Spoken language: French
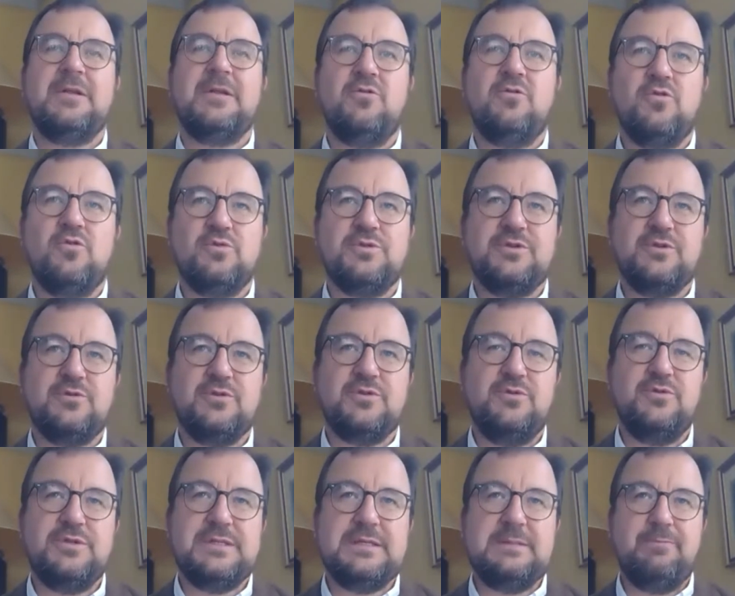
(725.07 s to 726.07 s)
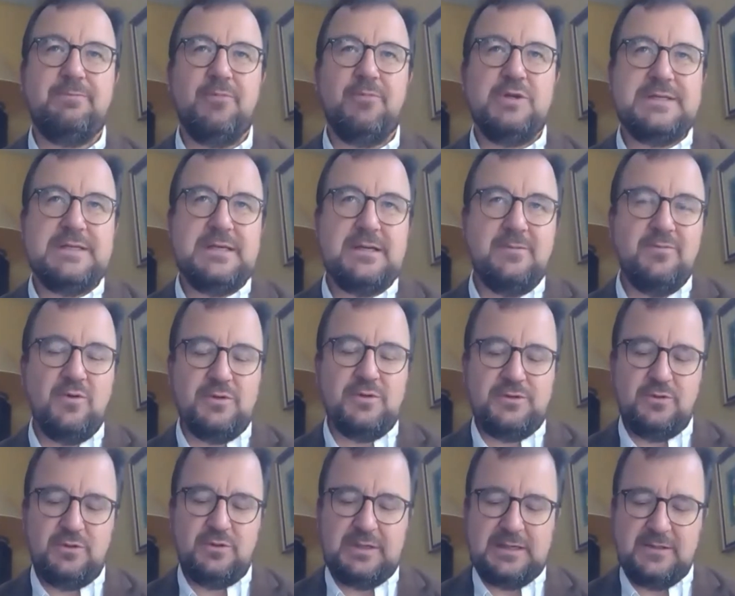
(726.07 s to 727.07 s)
le consensus qui politiquement
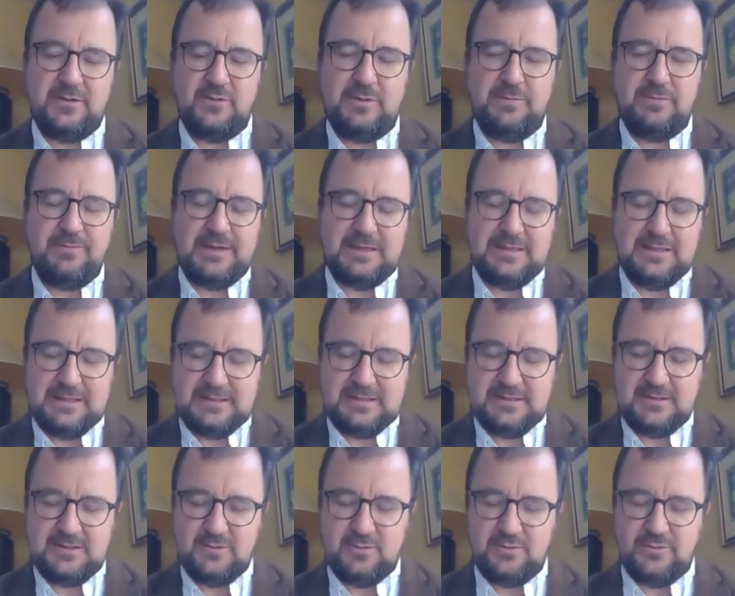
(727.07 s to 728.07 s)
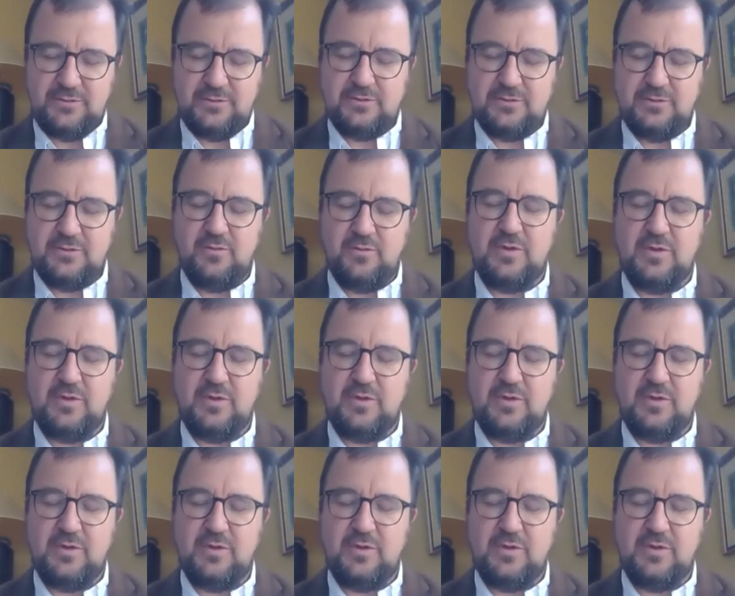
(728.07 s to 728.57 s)
se traduit par l'élection de,